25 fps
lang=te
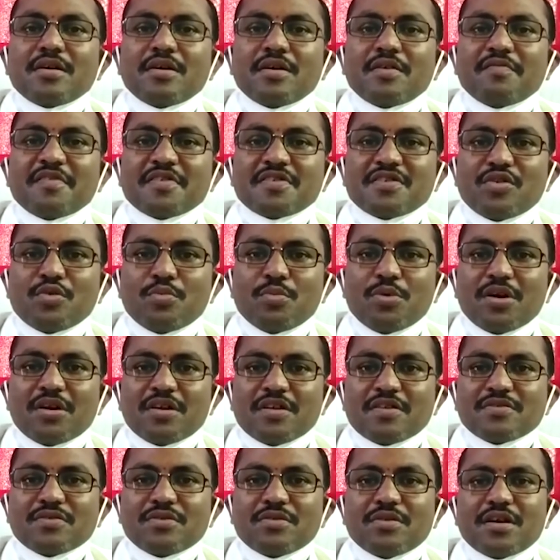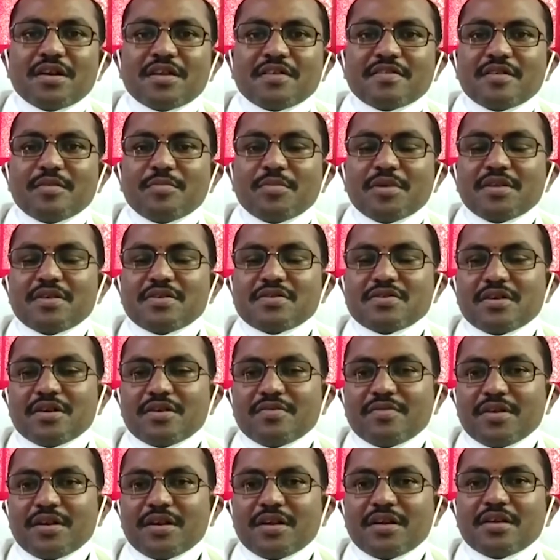వెసులుబాటు ఇస్తూ దానికి
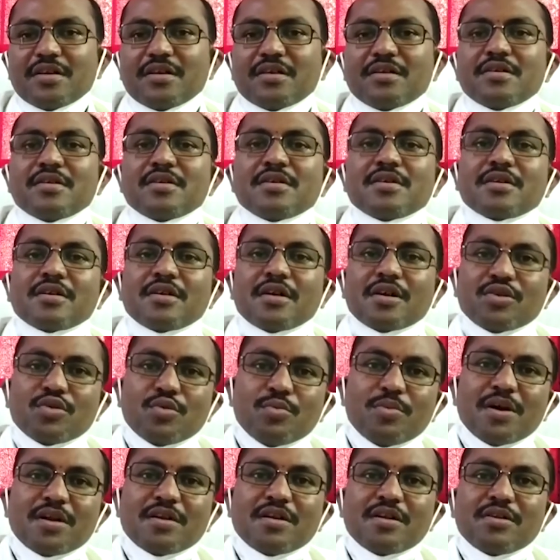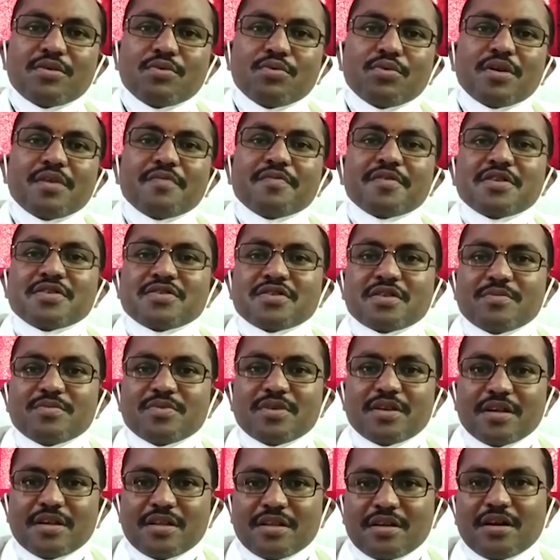సంబంధించినటువంటి కట్టుబాట్లను కూడా విధించడం
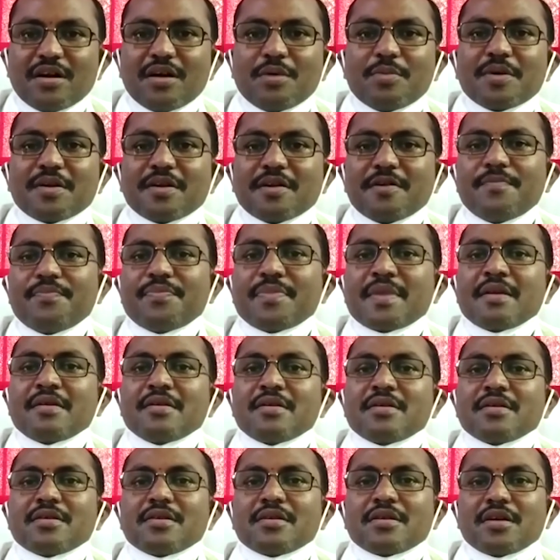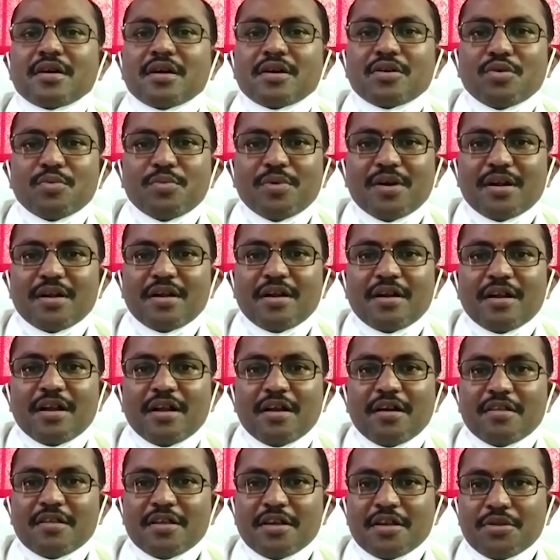జరిగింది కాబట్టి కట్టుబాట్లు అంటే
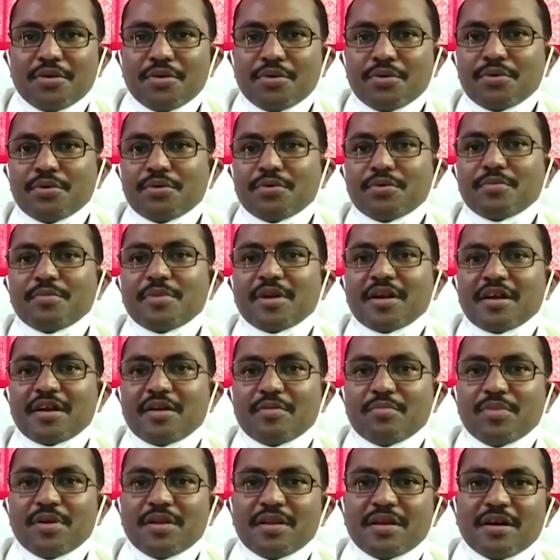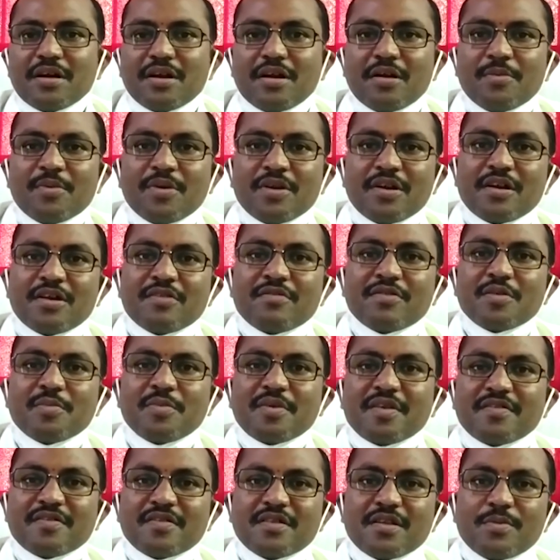అదేదో మనకి ఇబ్బందికరమైనటువంటి
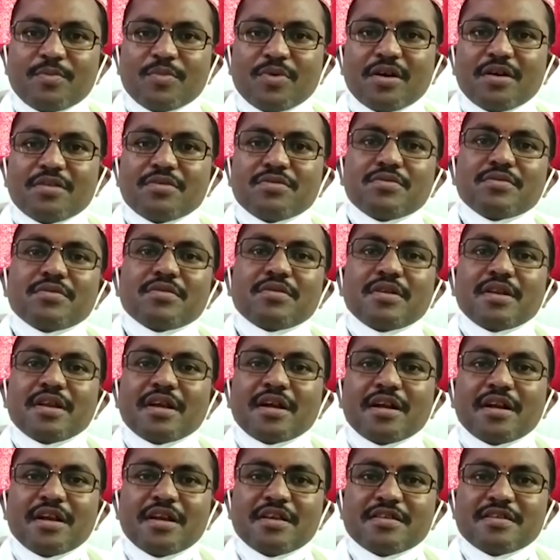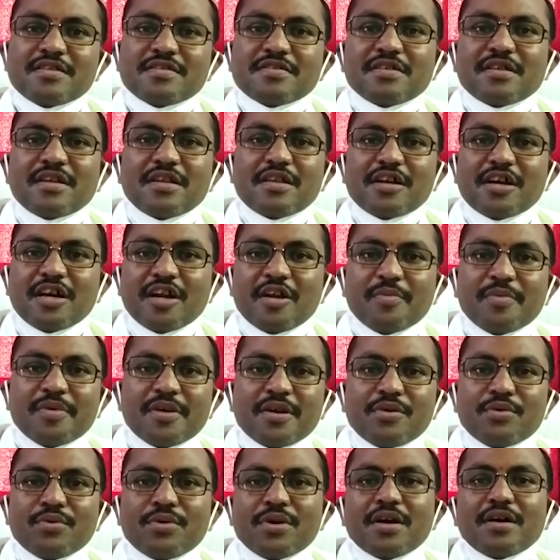పరిస్థితి ఏం కాదు నెగ్లిజెన్స్ అనేది
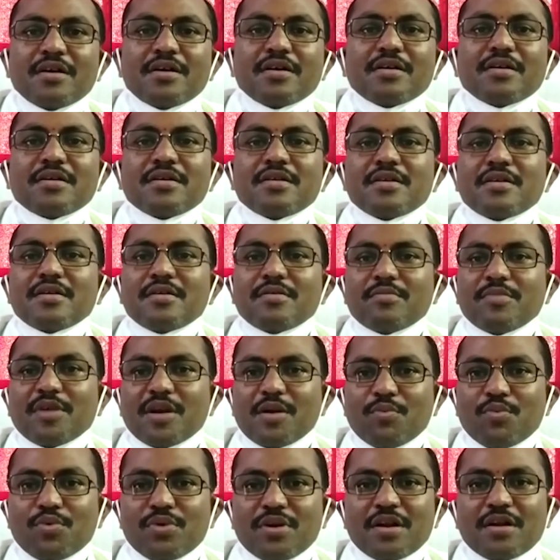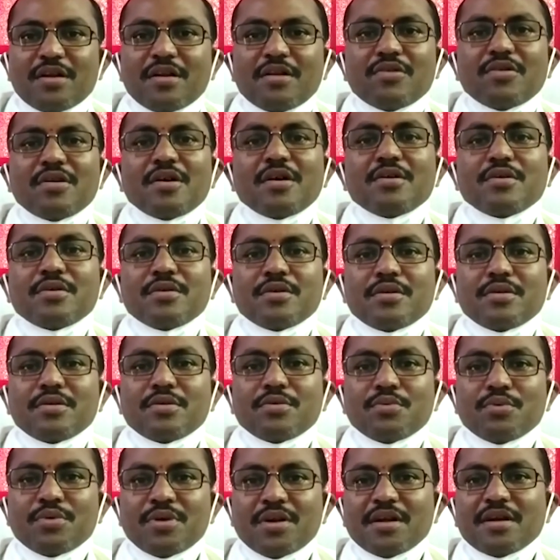కనిపించకుండా మనం ఉన్నట్లుగా
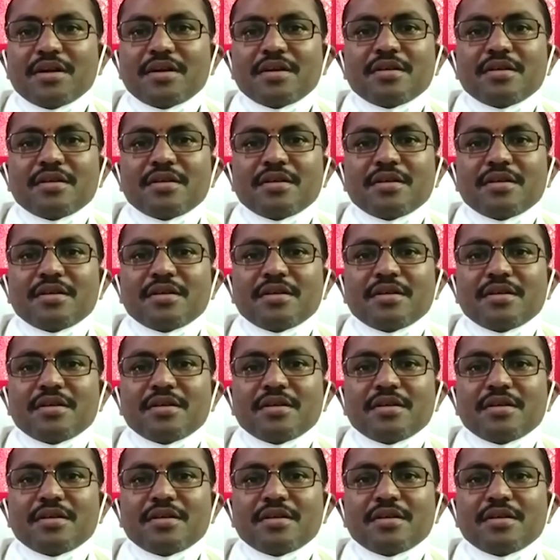ఉంటే